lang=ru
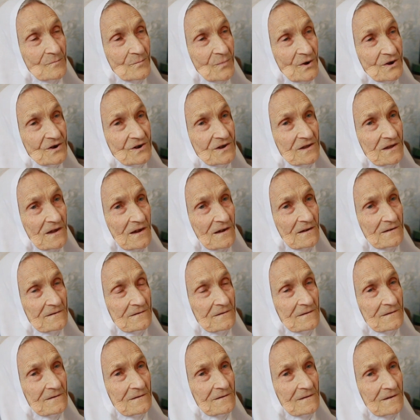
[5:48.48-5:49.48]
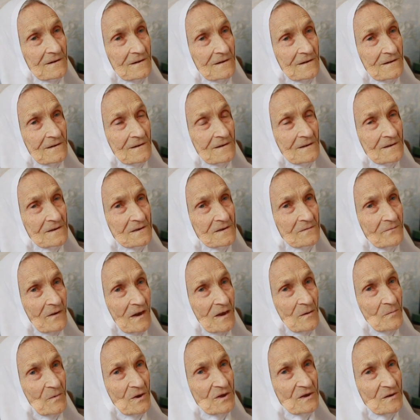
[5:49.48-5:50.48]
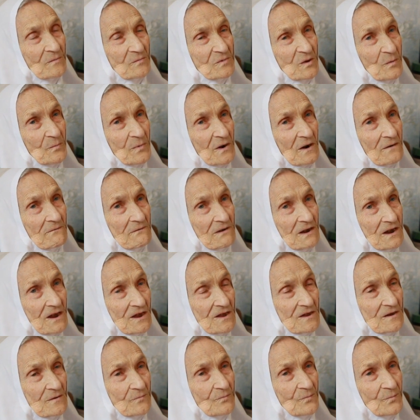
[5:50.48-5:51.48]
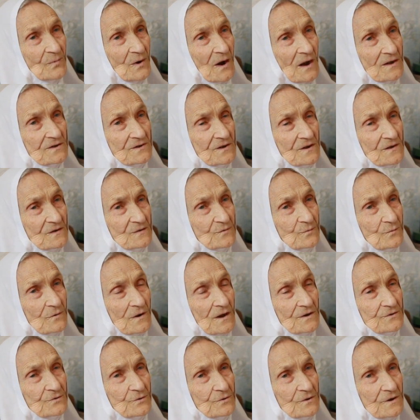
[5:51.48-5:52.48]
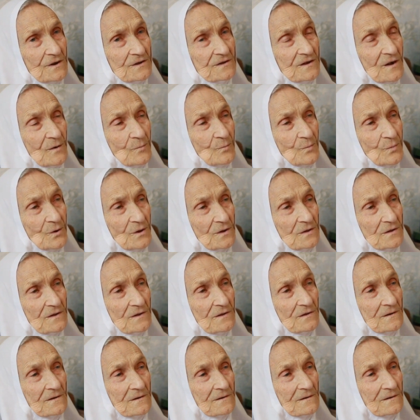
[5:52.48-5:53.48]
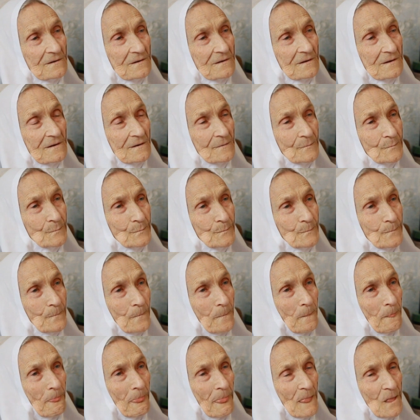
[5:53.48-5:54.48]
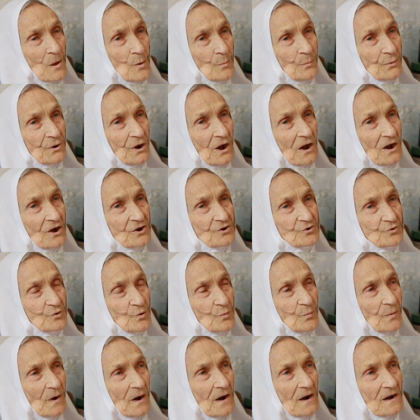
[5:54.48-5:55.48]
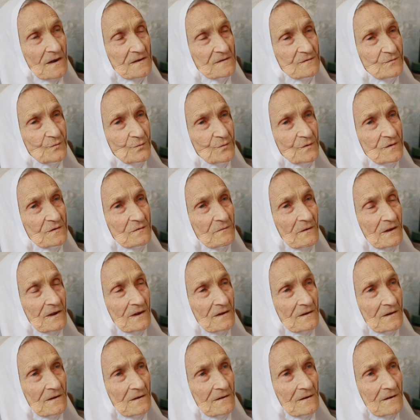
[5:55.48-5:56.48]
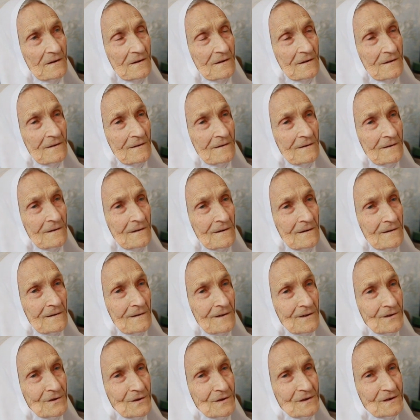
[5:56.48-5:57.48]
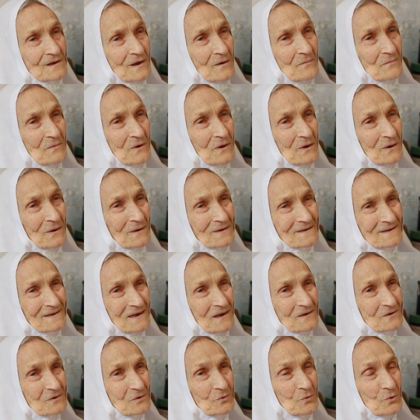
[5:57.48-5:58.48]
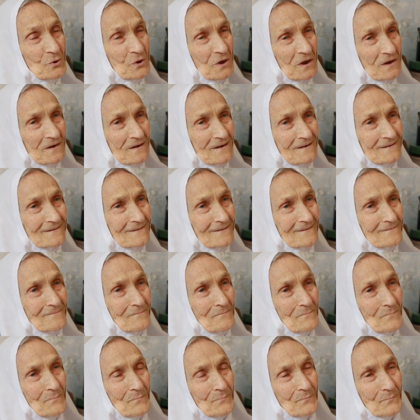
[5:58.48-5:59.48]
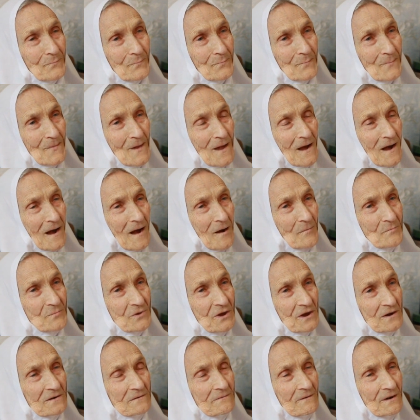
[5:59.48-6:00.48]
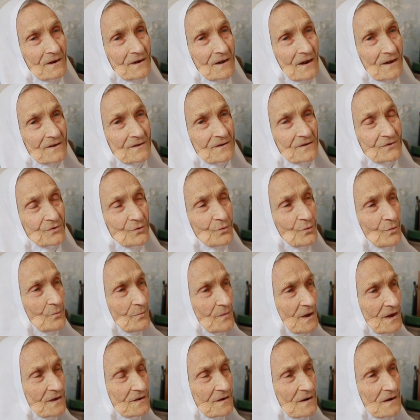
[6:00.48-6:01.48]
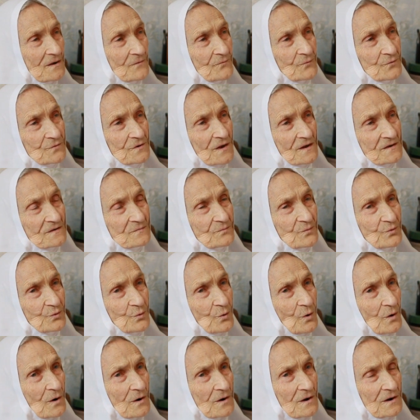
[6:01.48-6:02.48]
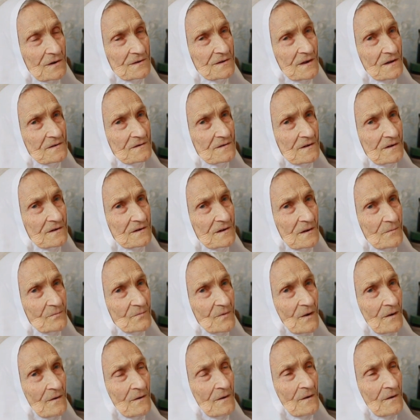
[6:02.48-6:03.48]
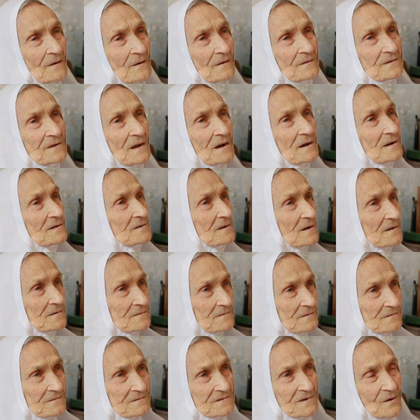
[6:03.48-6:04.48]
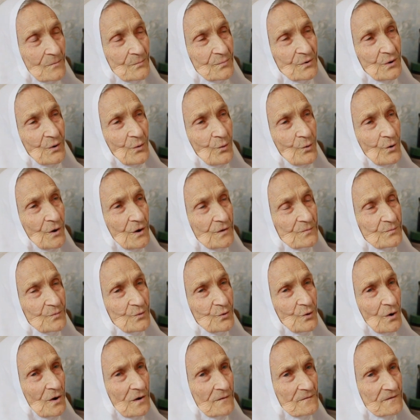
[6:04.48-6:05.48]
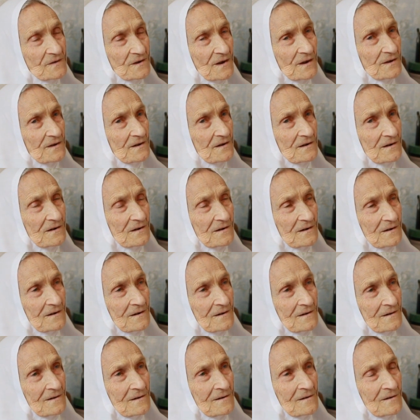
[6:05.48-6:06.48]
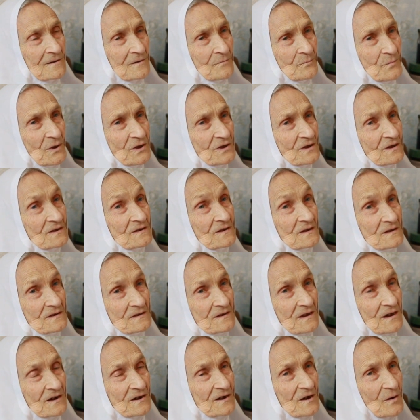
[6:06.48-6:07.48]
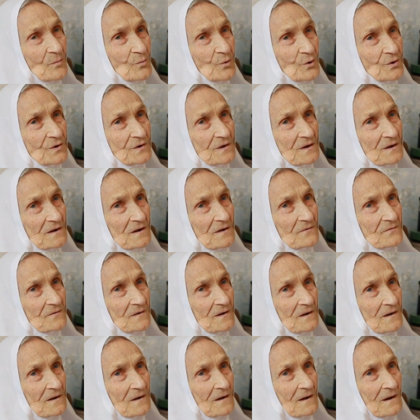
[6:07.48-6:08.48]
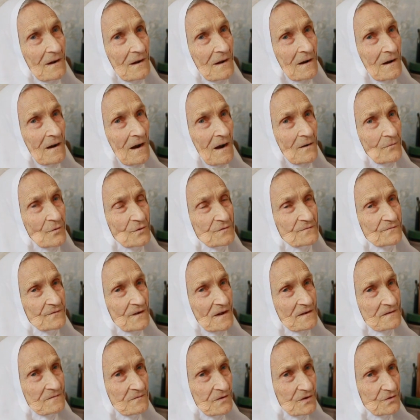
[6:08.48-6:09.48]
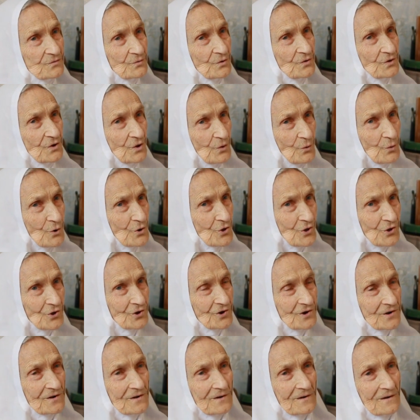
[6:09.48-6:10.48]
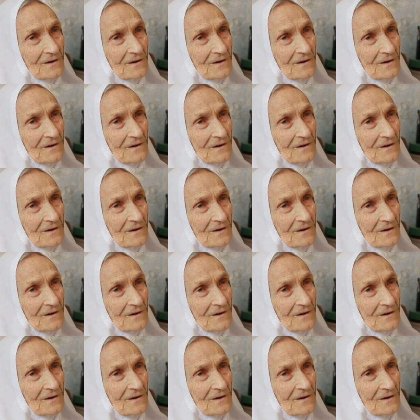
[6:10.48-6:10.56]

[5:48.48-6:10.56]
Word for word: Пошла своим этим направлением по адресу, который там был. Ну, прихожу, показываю свои эти самые заслуги. А мне говорят, ну, медиков у нас много, нас к ним, на, к нам приходит много всяких медицинских работников. А вот в разведку не хочешь?